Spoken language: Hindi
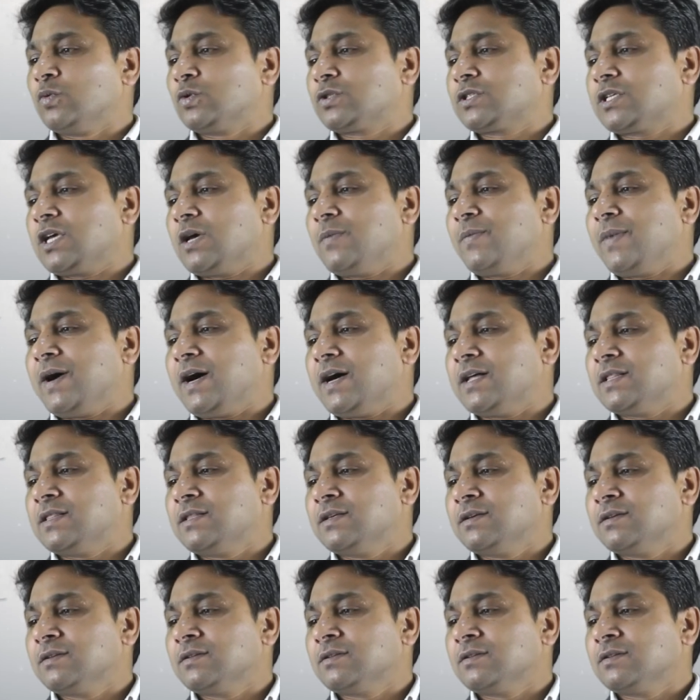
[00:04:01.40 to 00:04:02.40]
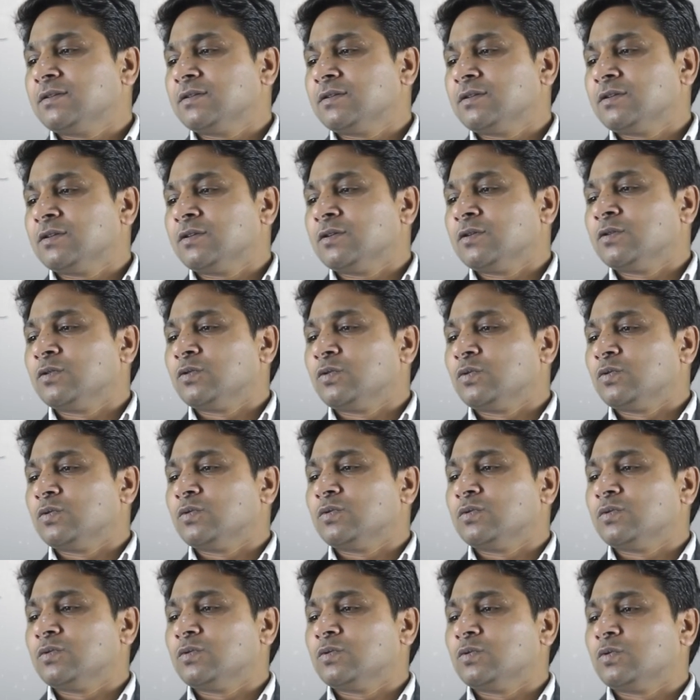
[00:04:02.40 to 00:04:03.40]
उसके बाद
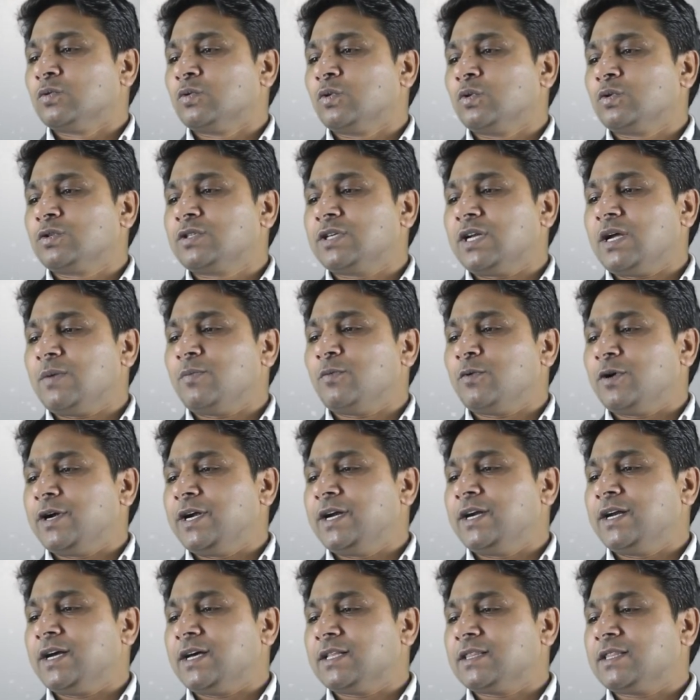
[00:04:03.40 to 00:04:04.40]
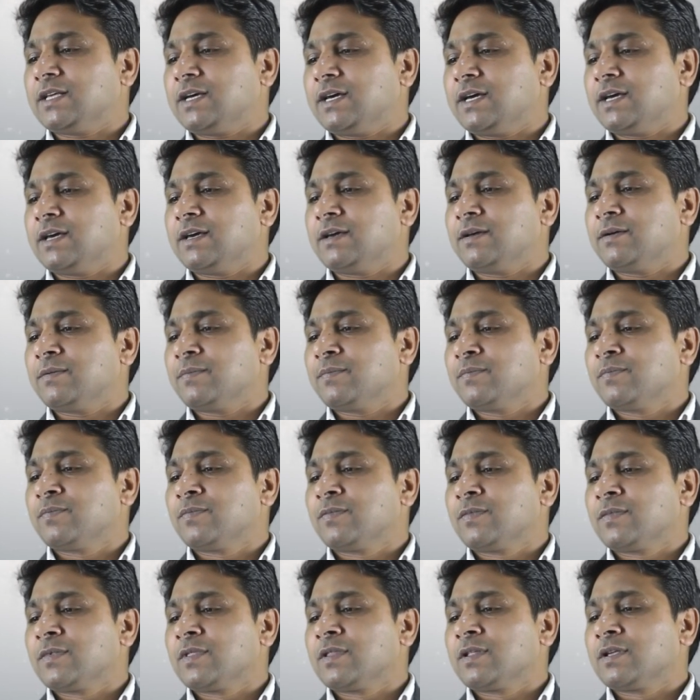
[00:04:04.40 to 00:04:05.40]
दूसरा पॉइंट आता है
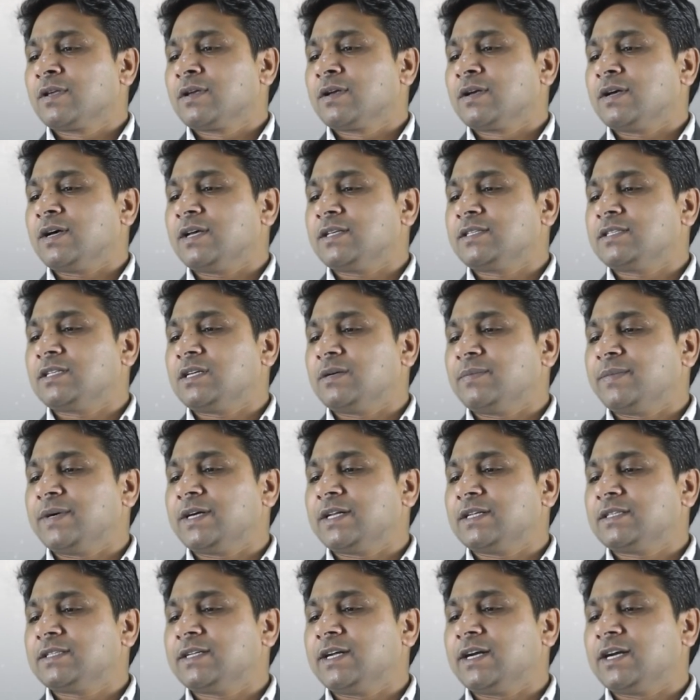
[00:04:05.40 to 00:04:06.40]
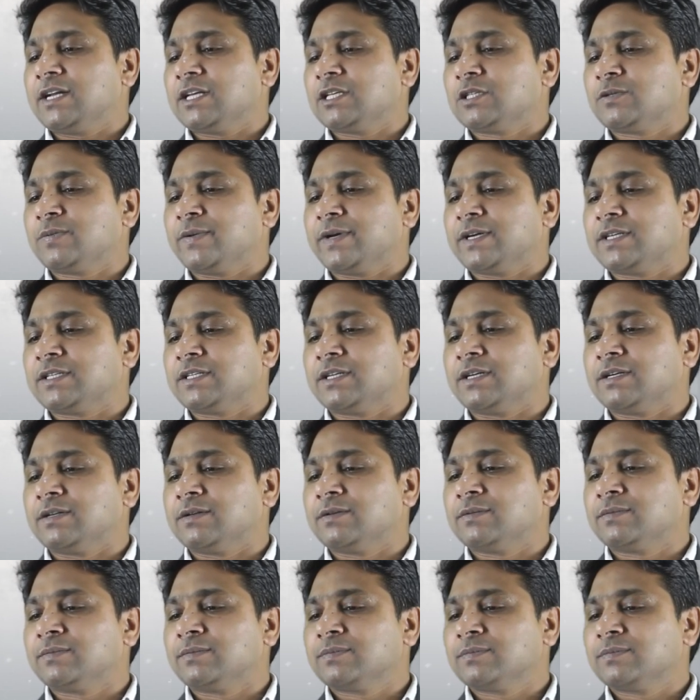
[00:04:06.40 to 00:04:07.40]
कस्टमर सेटिस्फैक्शन